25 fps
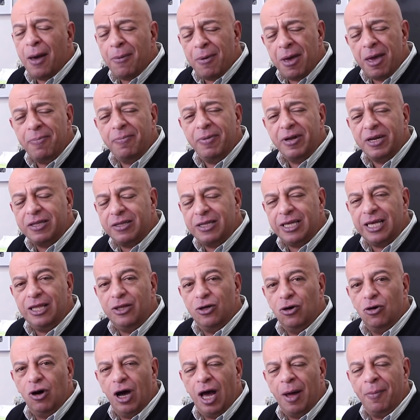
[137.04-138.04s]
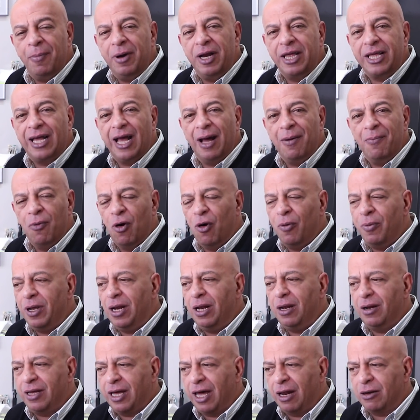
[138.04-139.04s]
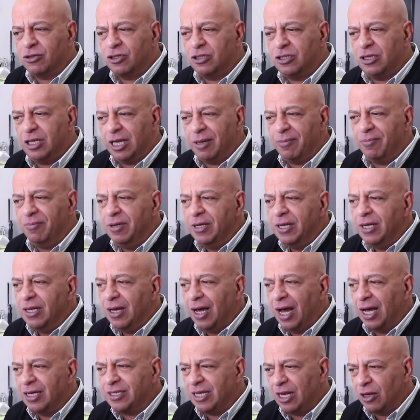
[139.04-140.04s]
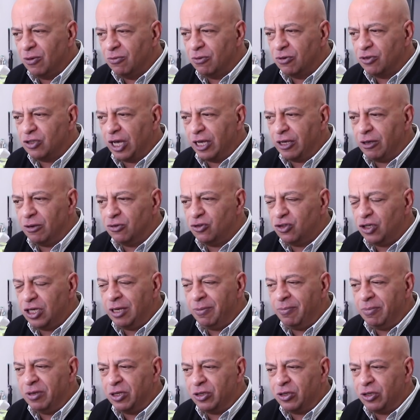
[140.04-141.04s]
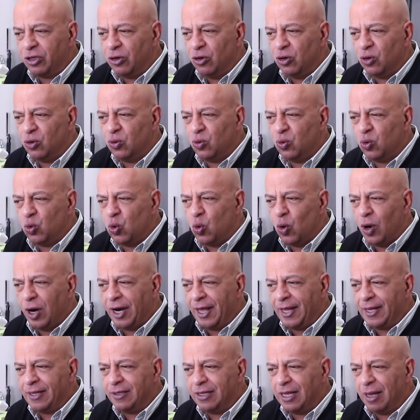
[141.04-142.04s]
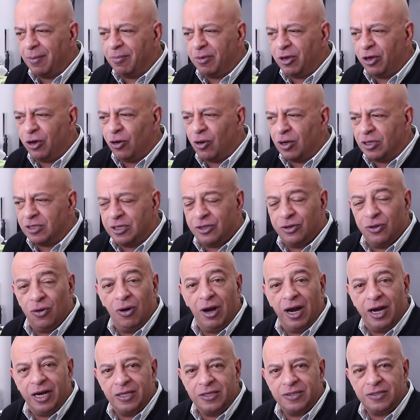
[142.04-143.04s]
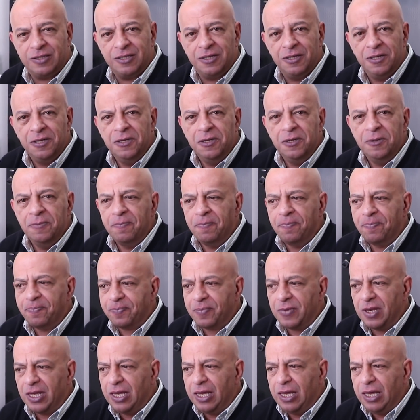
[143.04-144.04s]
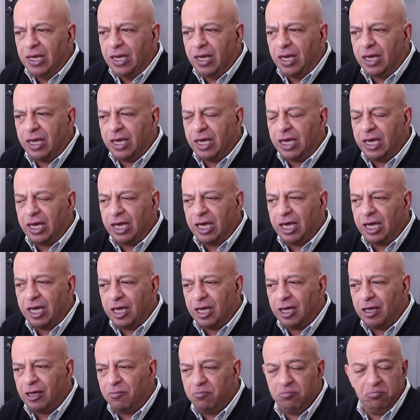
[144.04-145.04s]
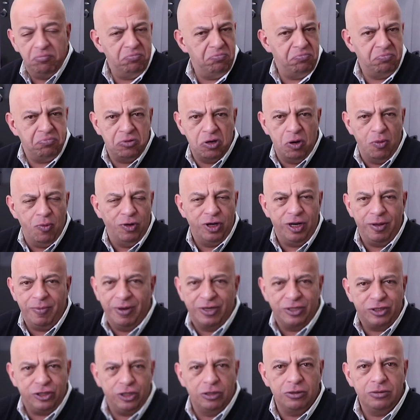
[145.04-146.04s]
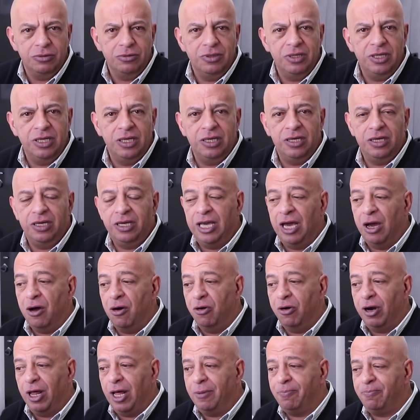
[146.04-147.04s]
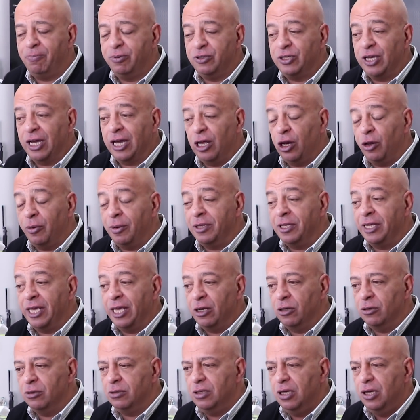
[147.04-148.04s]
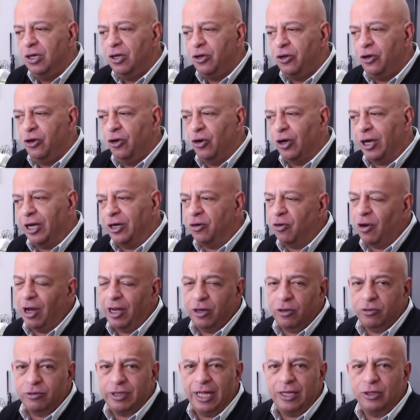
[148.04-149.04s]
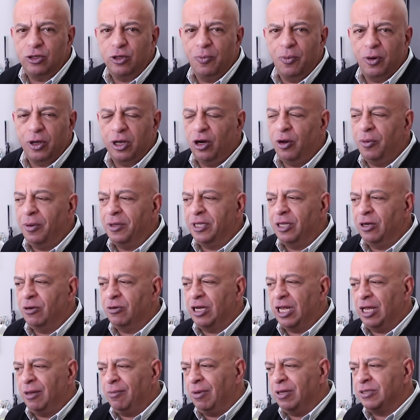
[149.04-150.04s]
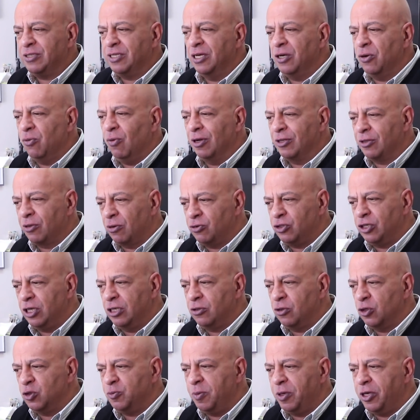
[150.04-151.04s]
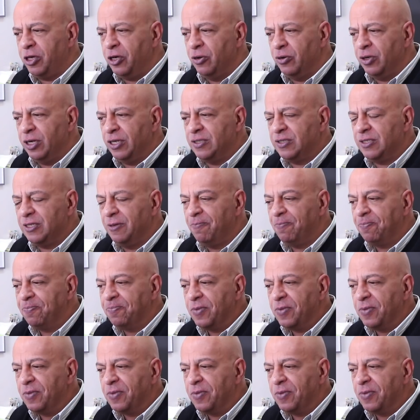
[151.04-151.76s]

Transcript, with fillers: había invertido América Móvil, Carlos Slim, hace algunos años, invirtió 40 millones de dólares. Eh, como una inversión eh, y ahora pues ya que lo vendieron yo creo que no ganó tanto porque lo vendieron nada más en 400 millones